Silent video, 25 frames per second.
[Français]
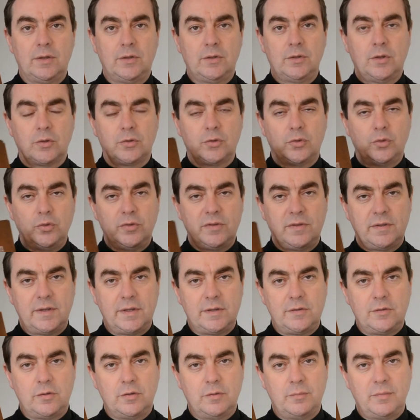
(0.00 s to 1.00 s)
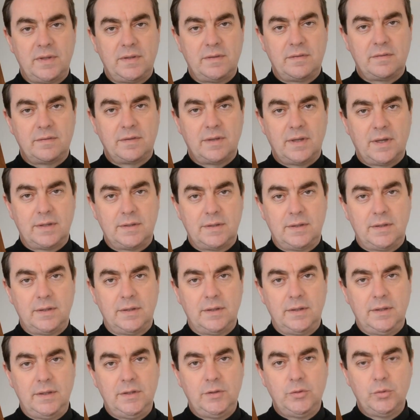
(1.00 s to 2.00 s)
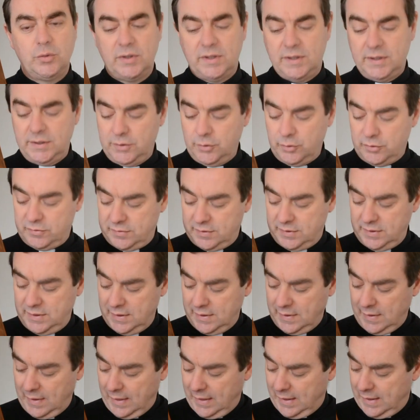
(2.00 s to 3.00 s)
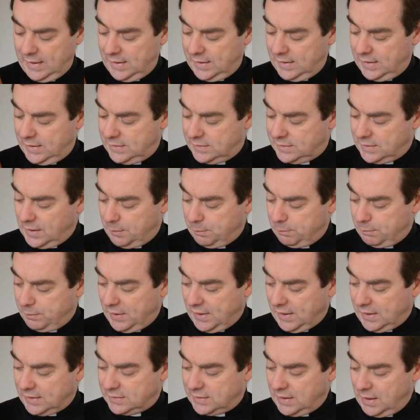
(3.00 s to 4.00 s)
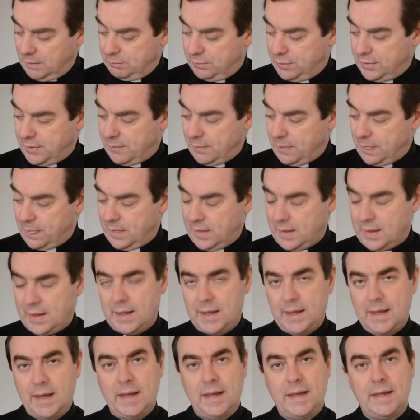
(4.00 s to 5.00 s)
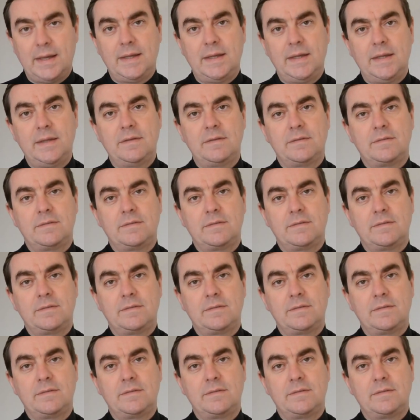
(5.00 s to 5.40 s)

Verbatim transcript: dans toute cette semaine sainte, il nous guide aussi étape par étape et